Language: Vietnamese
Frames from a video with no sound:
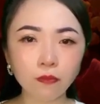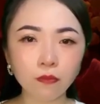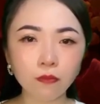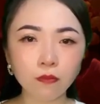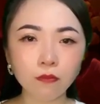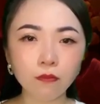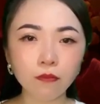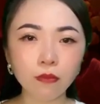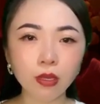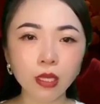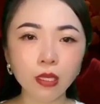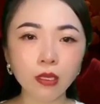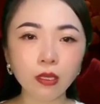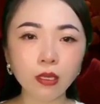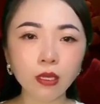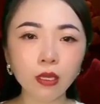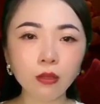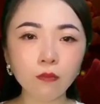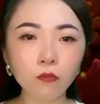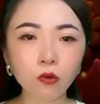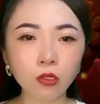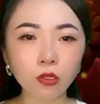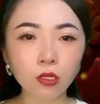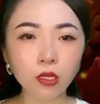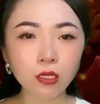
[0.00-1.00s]
Mình
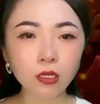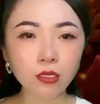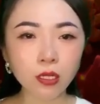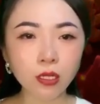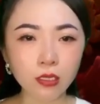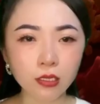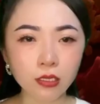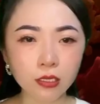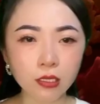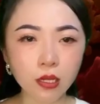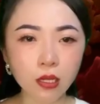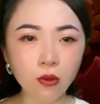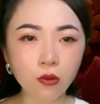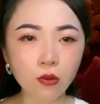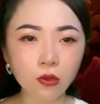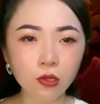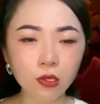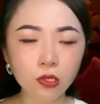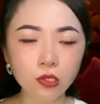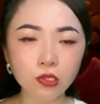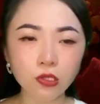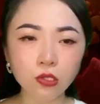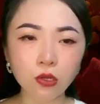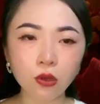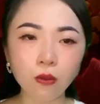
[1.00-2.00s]
hít một hơi thật sâu
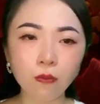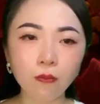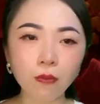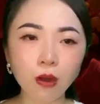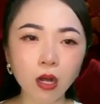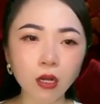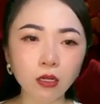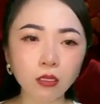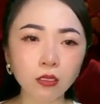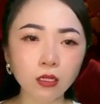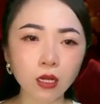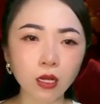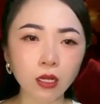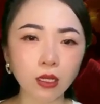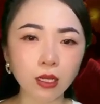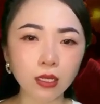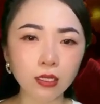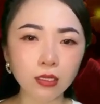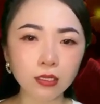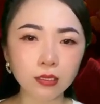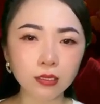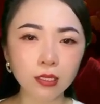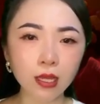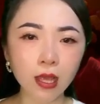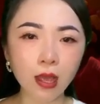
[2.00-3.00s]
rồi mở cửa
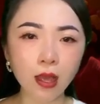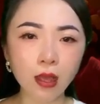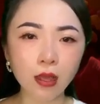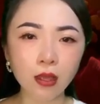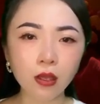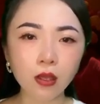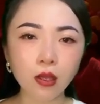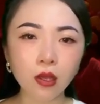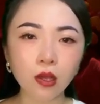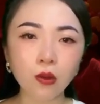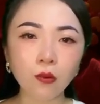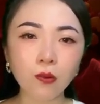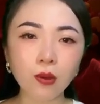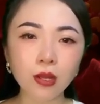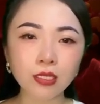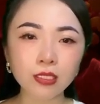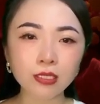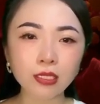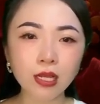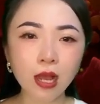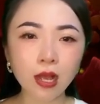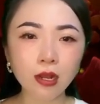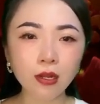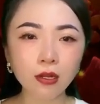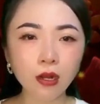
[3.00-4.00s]
kính xe, quay
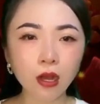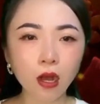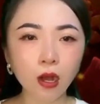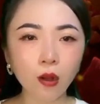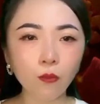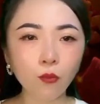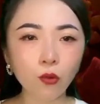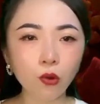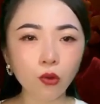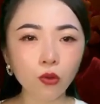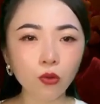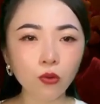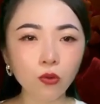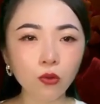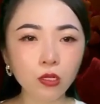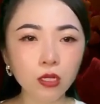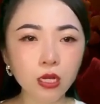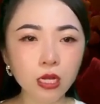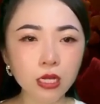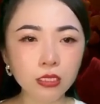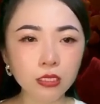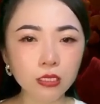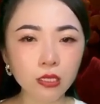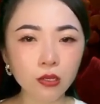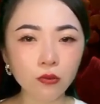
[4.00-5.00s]
sang nở một nụ
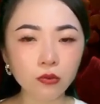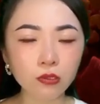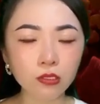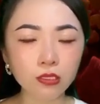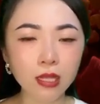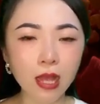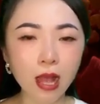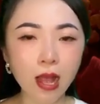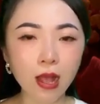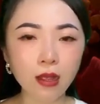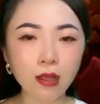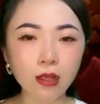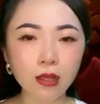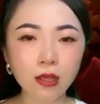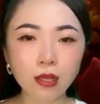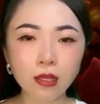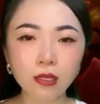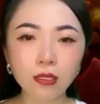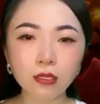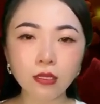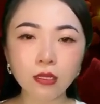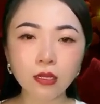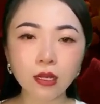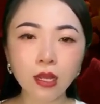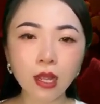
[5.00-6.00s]
cười dịu dàng
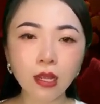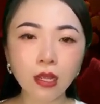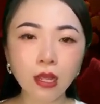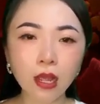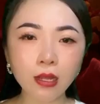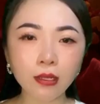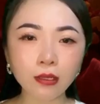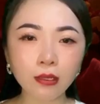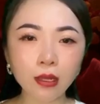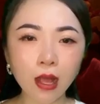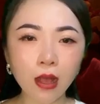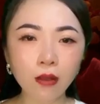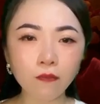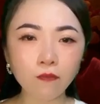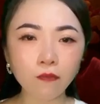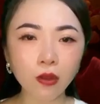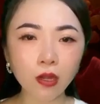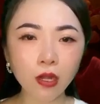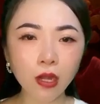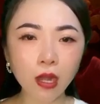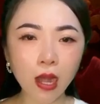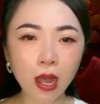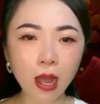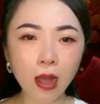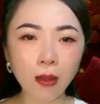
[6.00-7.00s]
như cách anh ta
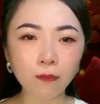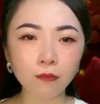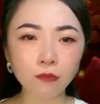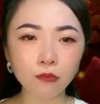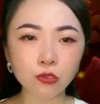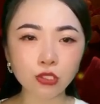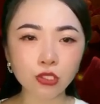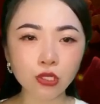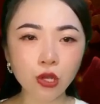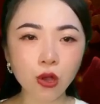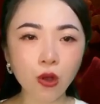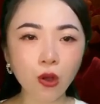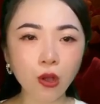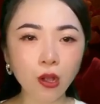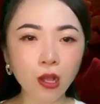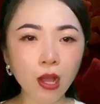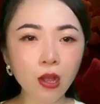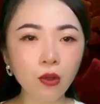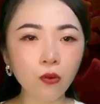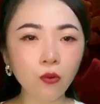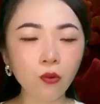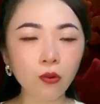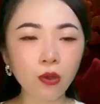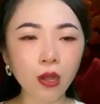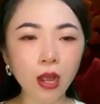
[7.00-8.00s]
vẫn làm cho
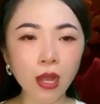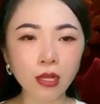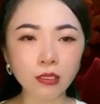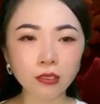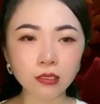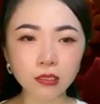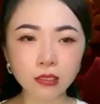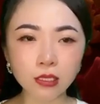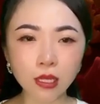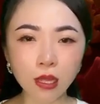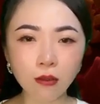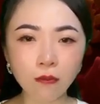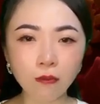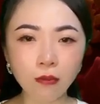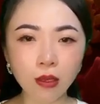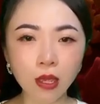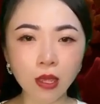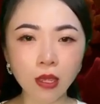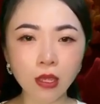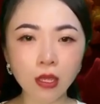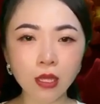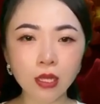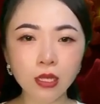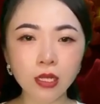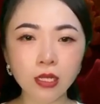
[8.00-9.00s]
các cô nàng say
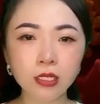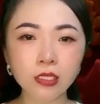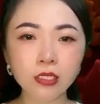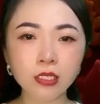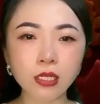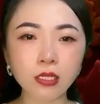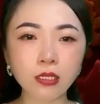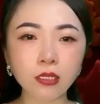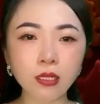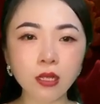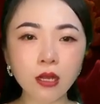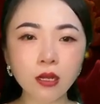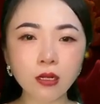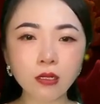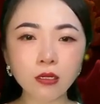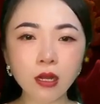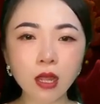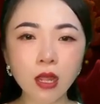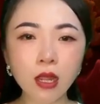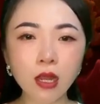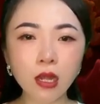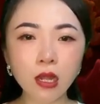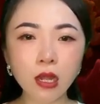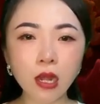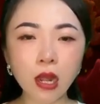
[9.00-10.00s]
mê, chỉ tiếc
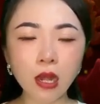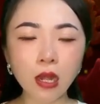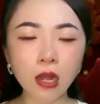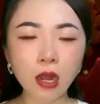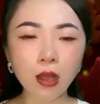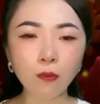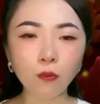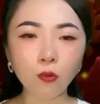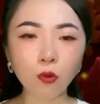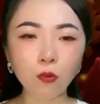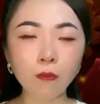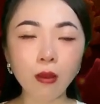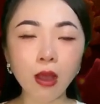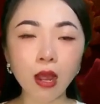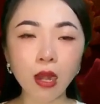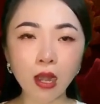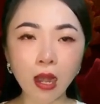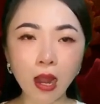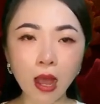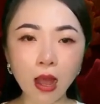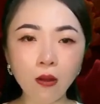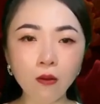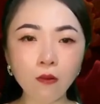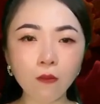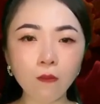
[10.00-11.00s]
đây lại là một bà
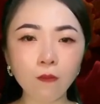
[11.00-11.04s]
lão.